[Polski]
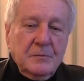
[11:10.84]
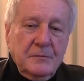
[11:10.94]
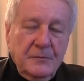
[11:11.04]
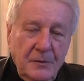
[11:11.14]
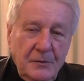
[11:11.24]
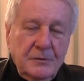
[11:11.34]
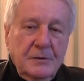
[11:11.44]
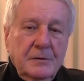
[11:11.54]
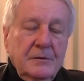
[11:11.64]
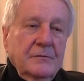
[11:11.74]

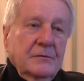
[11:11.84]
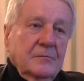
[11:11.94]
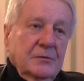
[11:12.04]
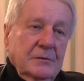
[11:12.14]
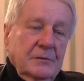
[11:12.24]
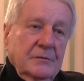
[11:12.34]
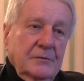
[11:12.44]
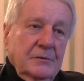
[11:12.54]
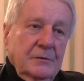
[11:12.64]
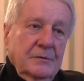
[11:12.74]
wiąże się z, wy, z,
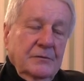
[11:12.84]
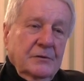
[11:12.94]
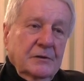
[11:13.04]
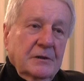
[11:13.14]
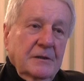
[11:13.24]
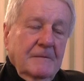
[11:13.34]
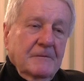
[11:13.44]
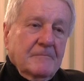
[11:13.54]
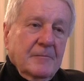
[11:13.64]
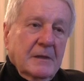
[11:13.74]
wy, z
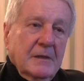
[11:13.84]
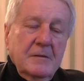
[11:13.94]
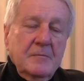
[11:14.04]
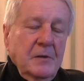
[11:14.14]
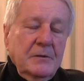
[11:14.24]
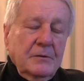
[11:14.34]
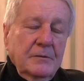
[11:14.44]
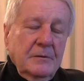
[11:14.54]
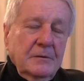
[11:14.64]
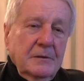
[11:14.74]
wyrzeczeniami. I będzie
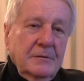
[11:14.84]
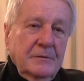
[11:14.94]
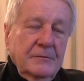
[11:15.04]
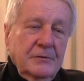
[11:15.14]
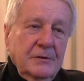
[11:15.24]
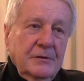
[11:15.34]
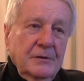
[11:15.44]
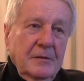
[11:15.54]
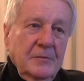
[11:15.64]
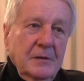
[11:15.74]
się wiązać z
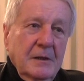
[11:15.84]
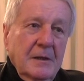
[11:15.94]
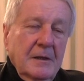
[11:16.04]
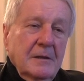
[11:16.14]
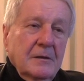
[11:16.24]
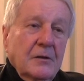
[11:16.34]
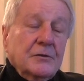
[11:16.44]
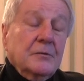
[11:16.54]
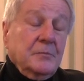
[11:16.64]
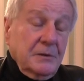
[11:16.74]
wyrzeczeniami
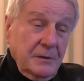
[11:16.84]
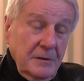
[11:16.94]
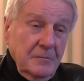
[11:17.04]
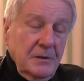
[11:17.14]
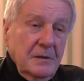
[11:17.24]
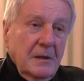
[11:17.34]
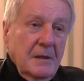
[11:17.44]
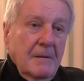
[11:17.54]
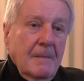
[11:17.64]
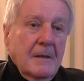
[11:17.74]
osobistymi,
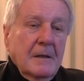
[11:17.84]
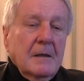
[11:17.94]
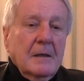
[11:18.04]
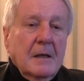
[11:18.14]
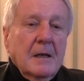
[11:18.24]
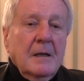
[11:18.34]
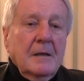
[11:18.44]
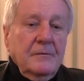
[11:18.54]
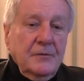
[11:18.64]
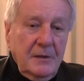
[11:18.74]

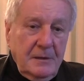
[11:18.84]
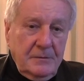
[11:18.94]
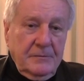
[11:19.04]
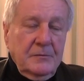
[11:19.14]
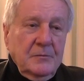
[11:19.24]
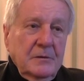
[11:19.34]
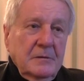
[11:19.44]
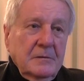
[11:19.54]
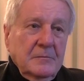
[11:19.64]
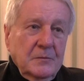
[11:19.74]
ale i finansowymi.
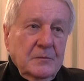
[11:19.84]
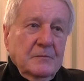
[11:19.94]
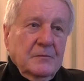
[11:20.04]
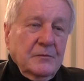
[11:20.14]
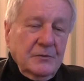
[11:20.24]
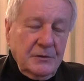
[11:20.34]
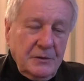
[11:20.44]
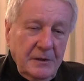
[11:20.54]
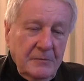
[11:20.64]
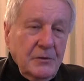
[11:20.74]

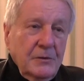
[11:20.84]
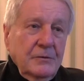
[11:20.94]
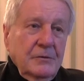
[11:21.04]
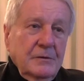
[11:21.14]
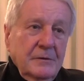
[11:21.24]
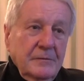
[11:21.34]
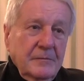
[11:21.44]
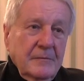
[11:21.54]
Życzeniami rodzin,